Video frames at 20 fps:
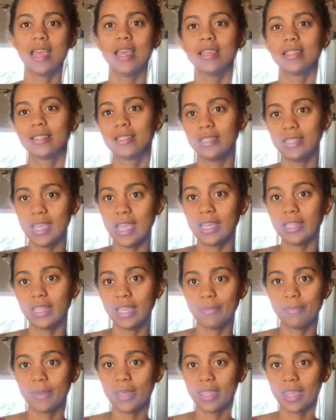7
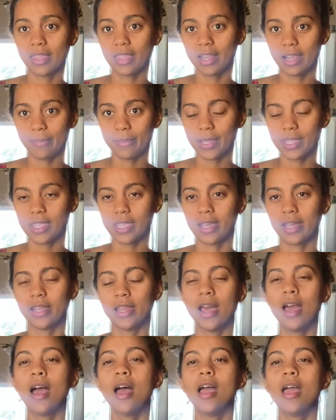y media de la
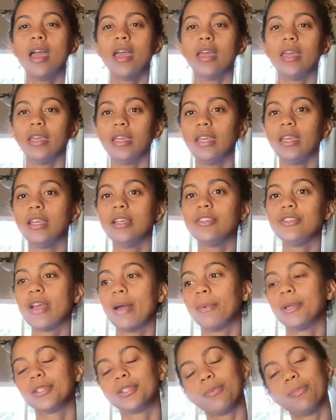mañana y ya
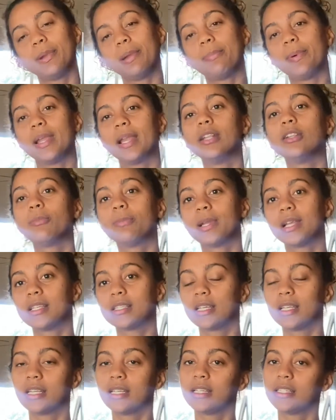me estoy preparando para
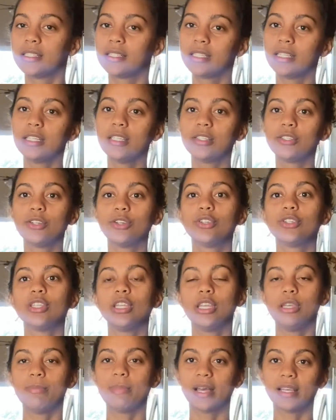hacer ejercicios
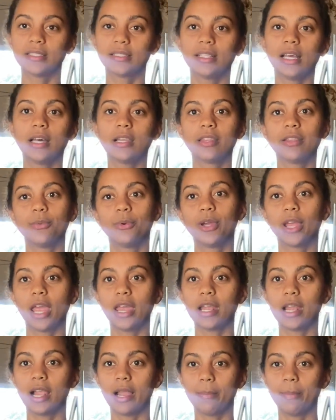y más tarde voy a
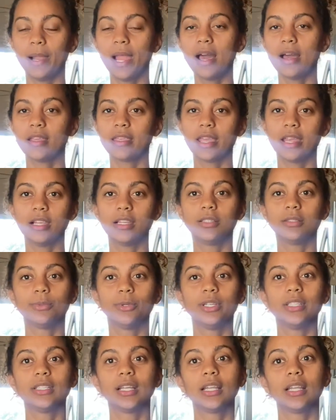ir a la playa y les voy
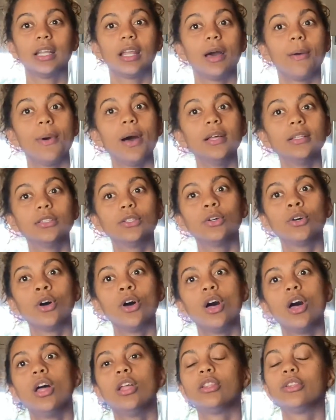a estar grabando
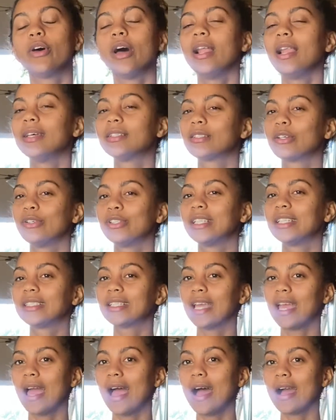todas las cosas
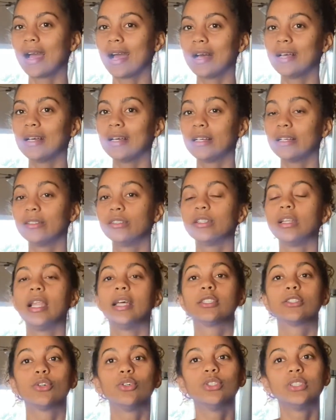que haga,
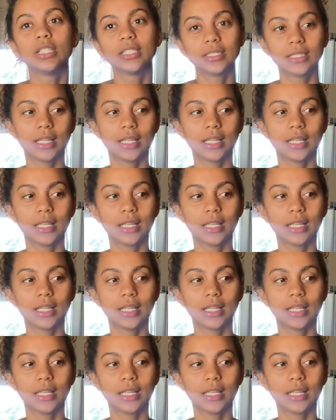las cosas